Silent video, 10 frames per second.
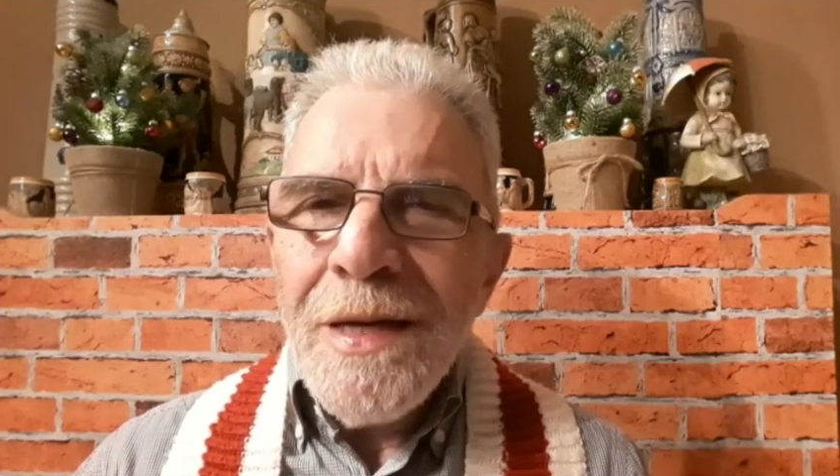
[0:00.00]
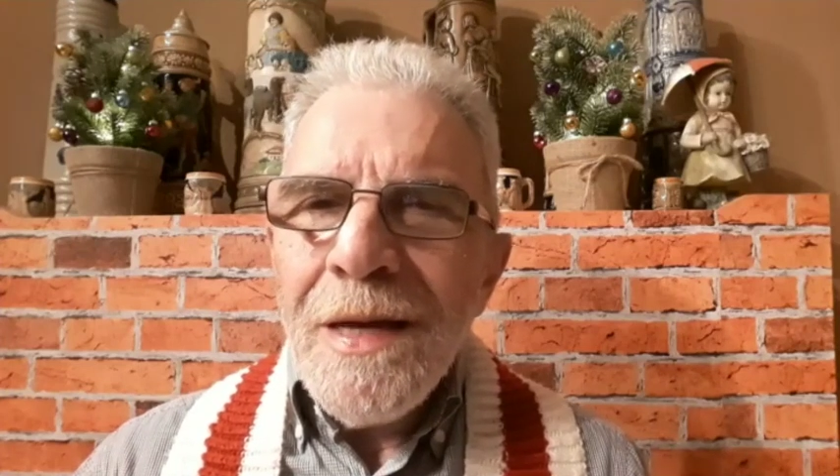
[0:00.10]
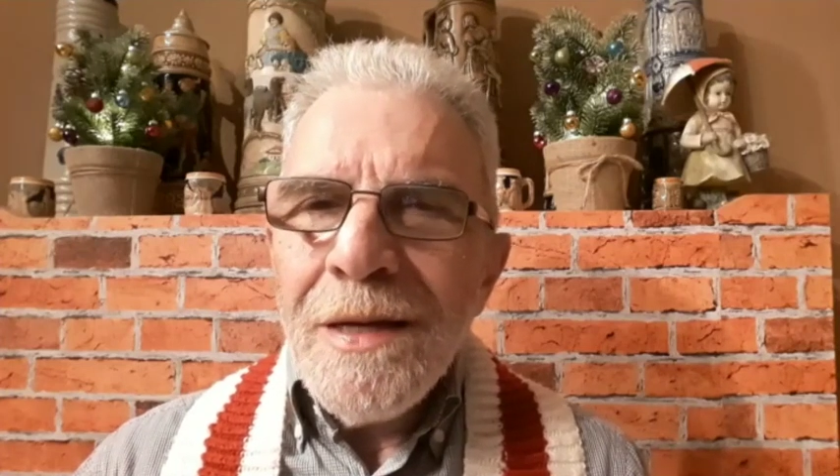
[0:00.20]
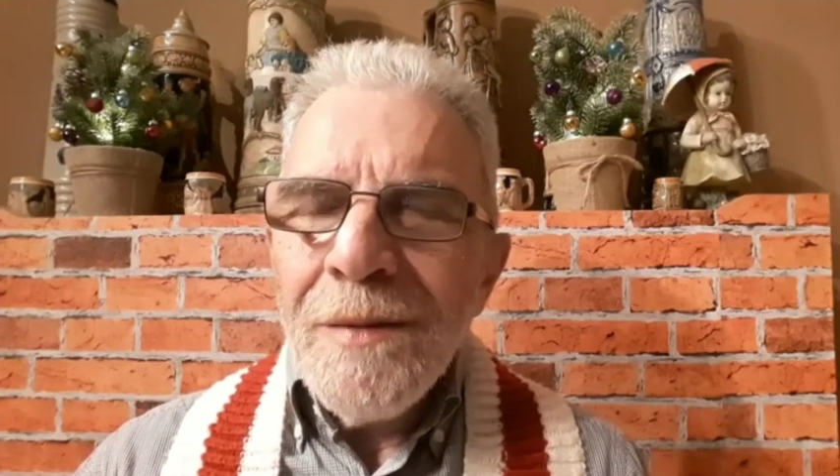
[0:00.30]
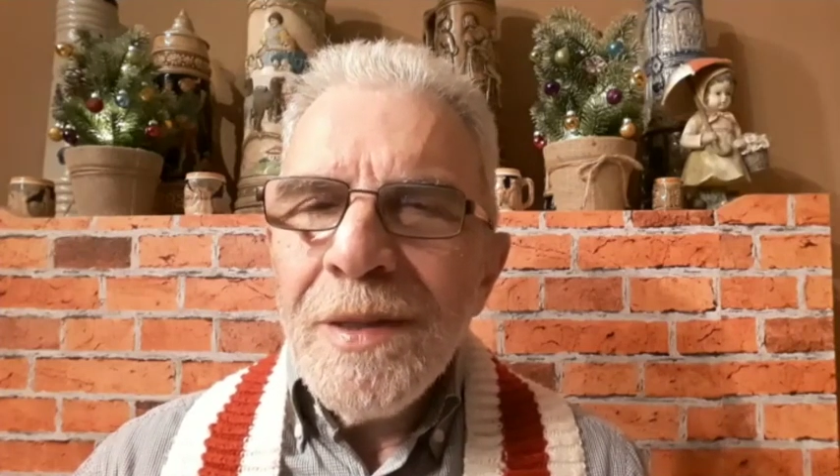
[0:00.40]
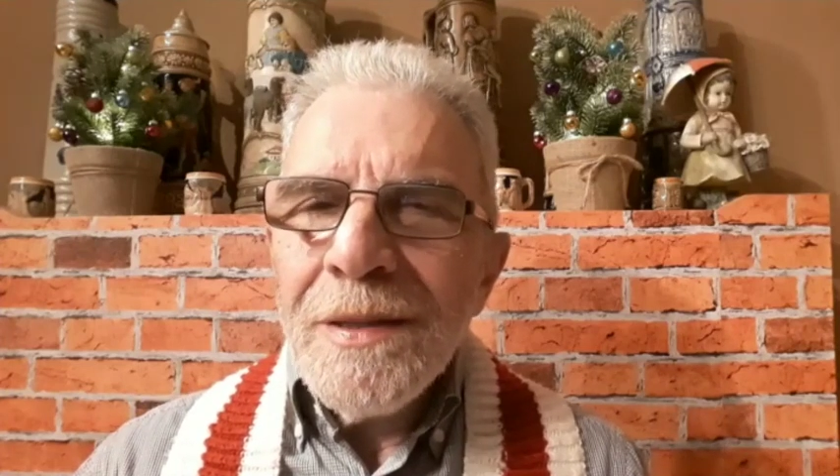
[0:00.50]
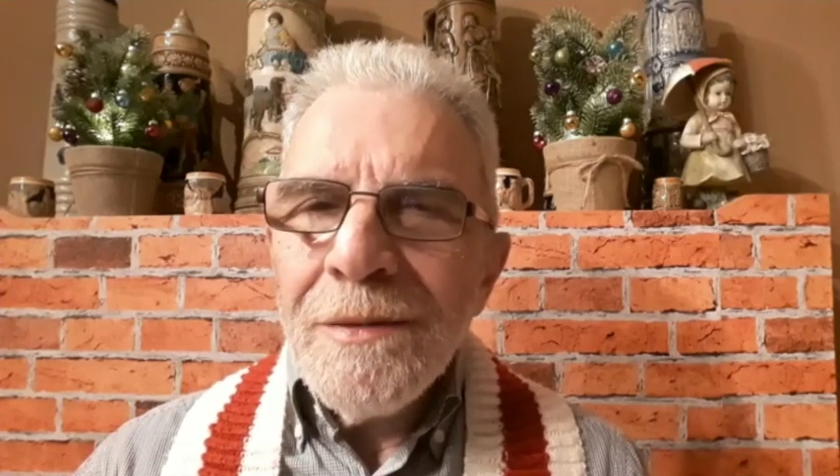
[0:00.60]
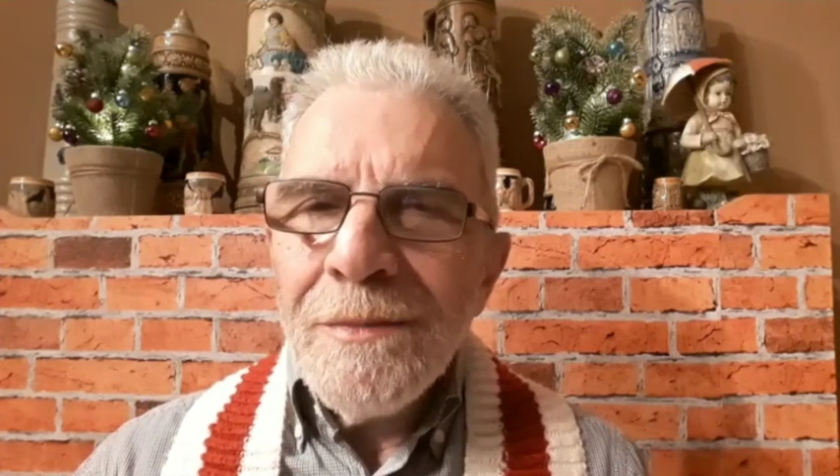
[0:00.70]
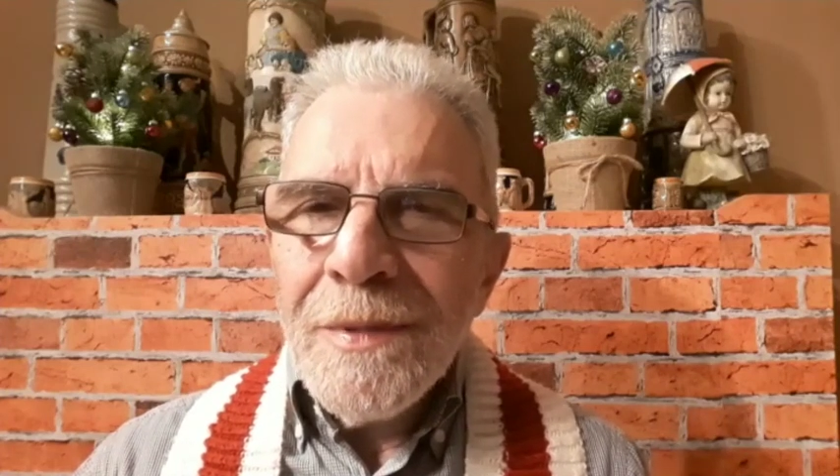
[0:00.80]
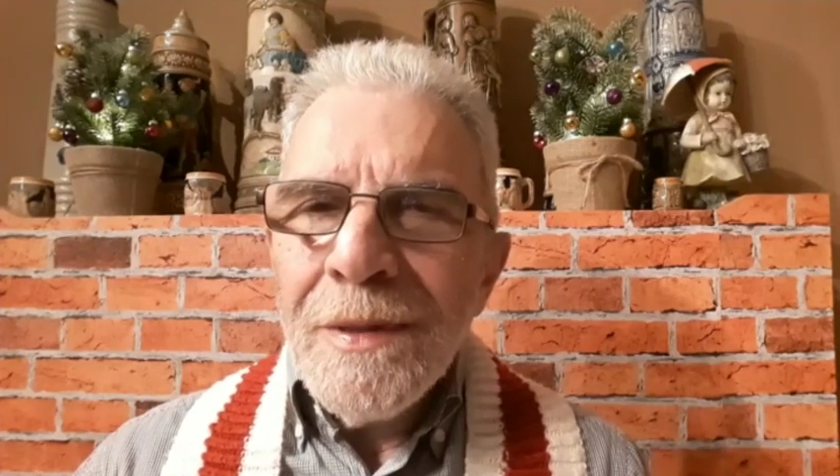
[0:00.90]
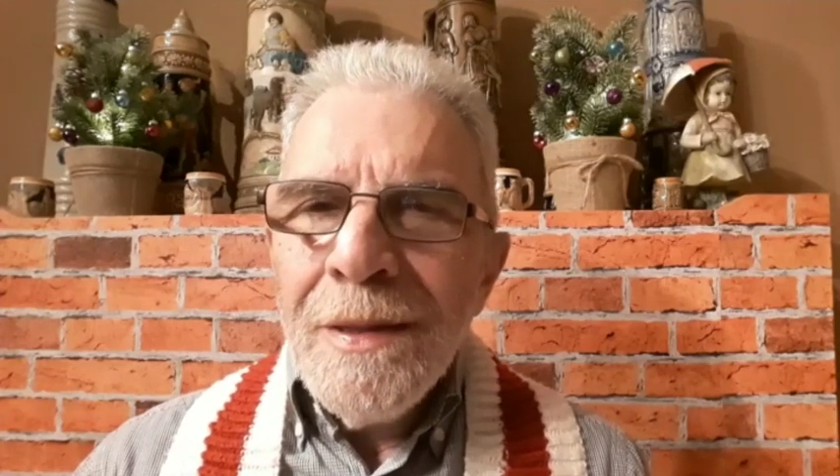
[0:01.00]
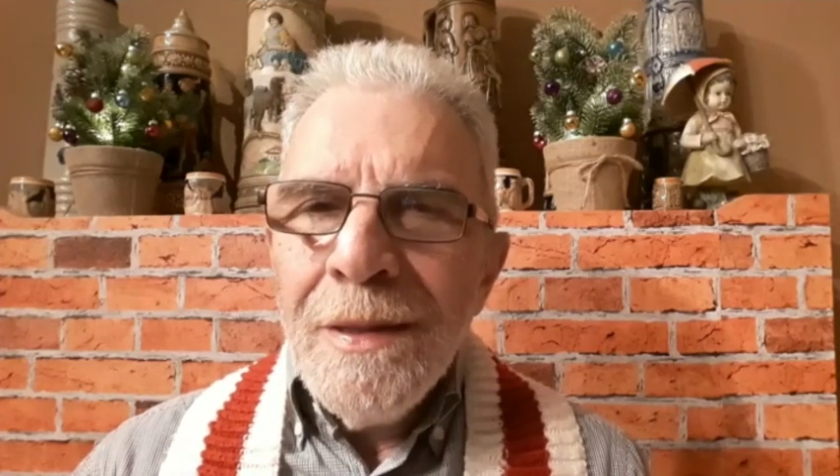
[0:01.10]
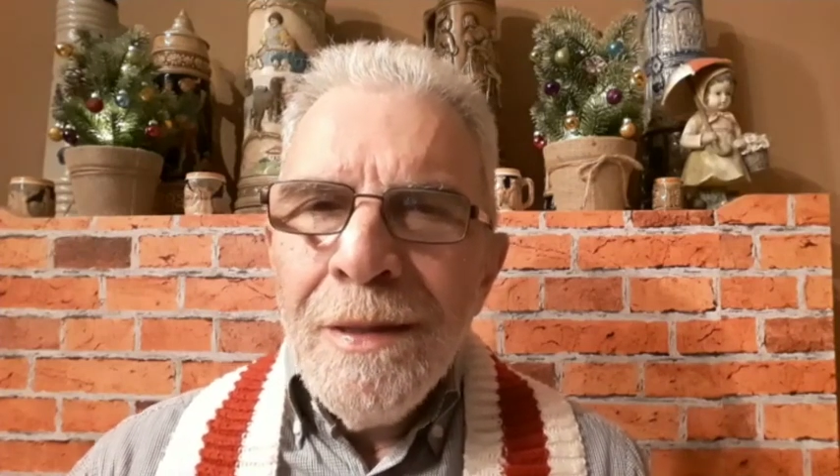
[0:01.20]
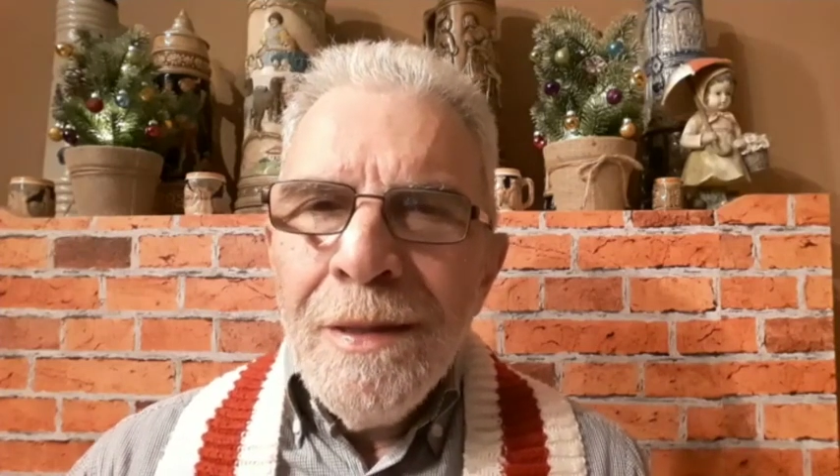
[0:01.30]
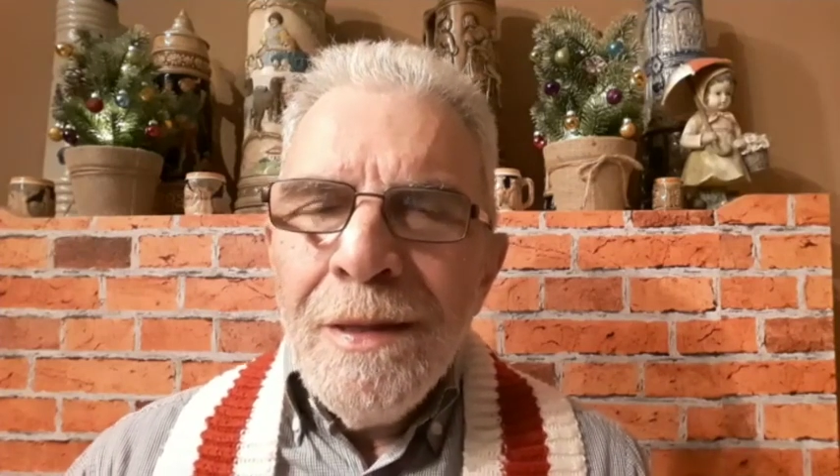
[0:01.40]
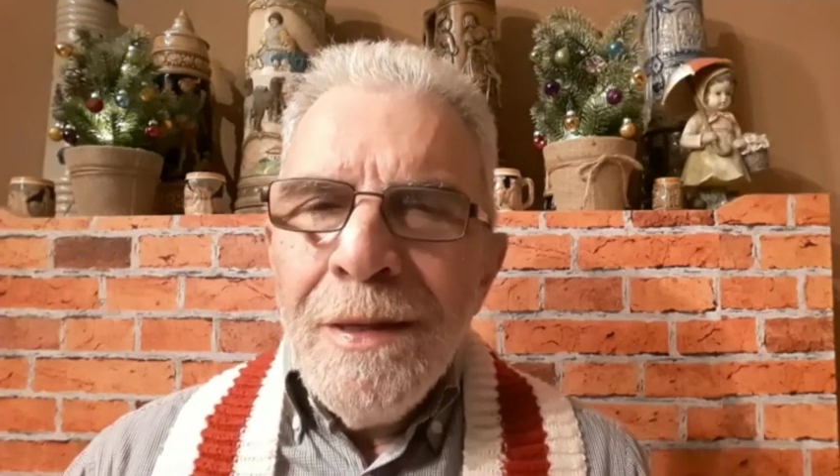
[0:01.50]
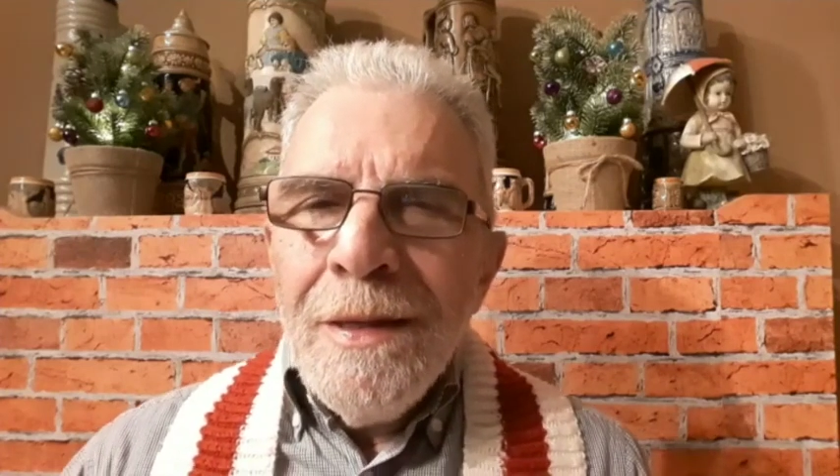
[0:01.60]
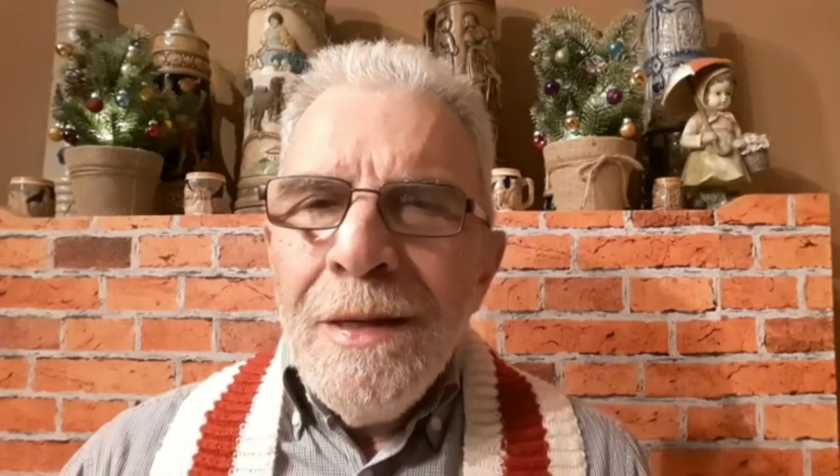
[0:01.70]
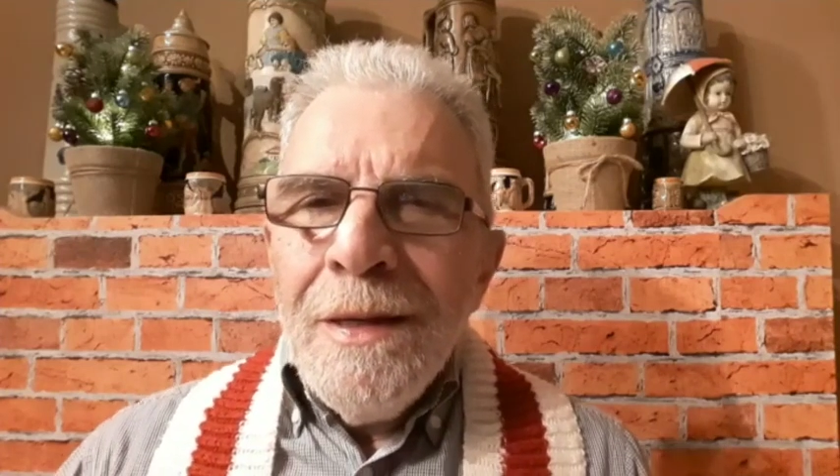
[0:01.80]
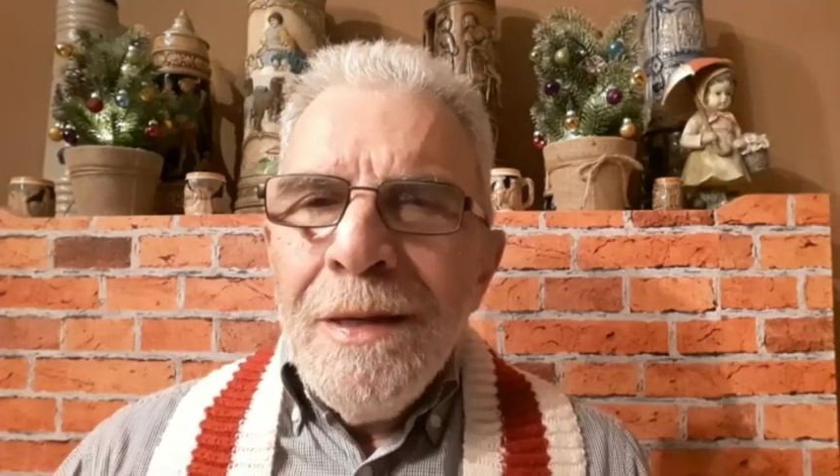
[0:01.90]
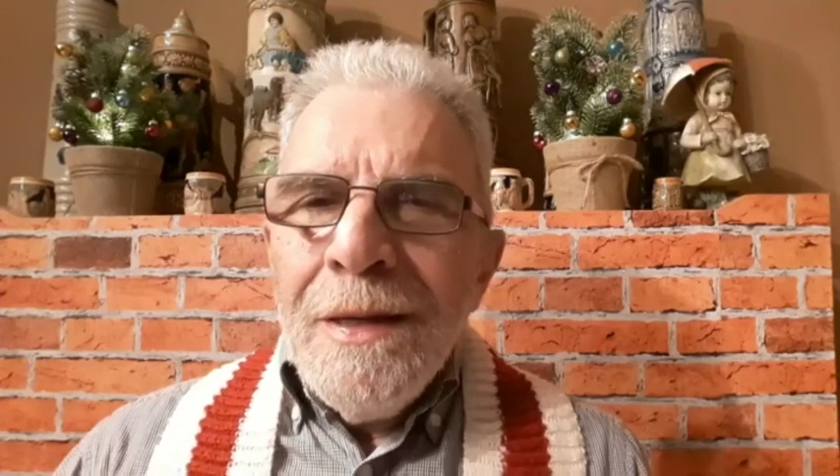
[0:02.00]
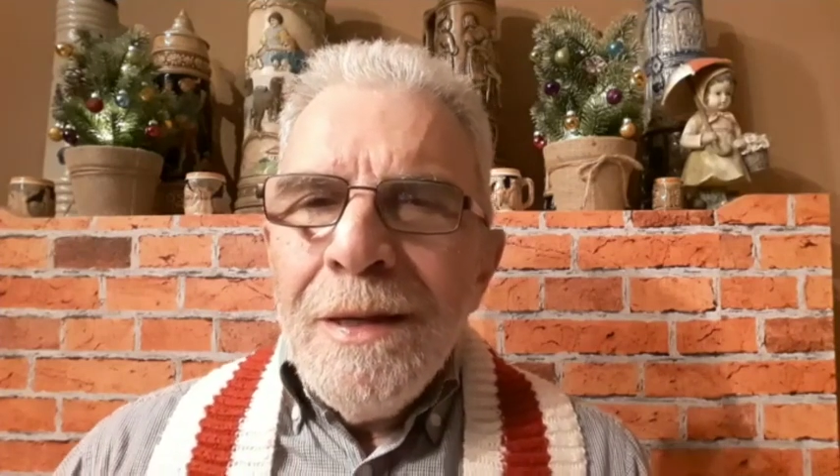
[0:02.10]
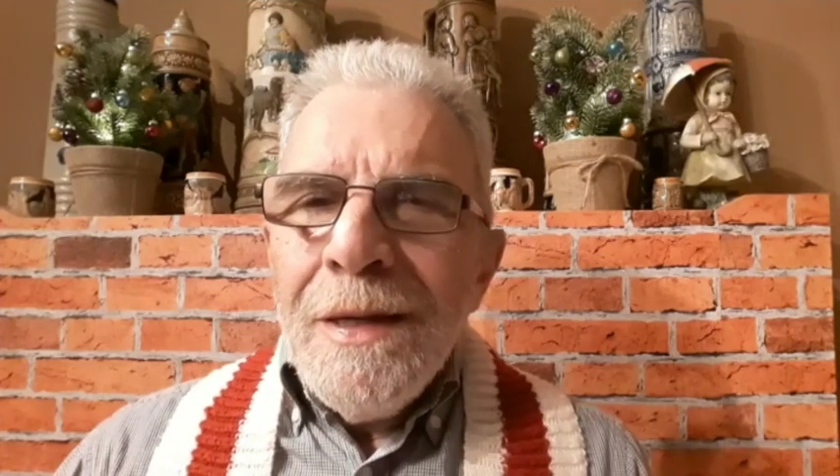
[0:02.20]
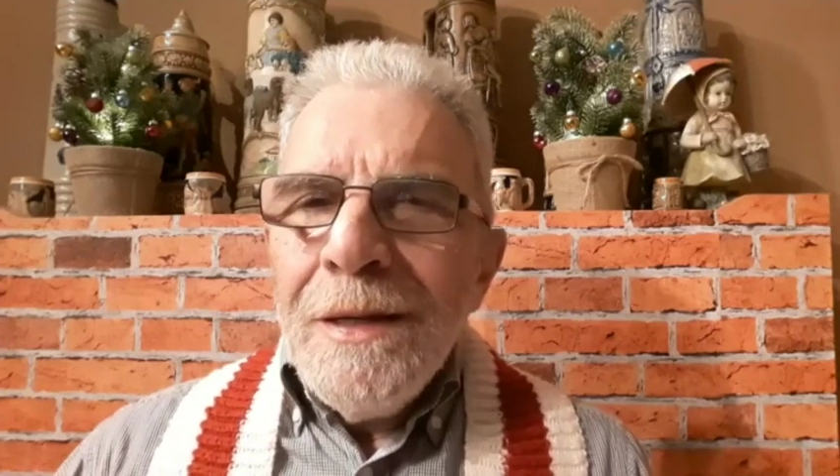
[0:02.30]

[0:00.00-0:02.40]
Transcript: я не об этом. И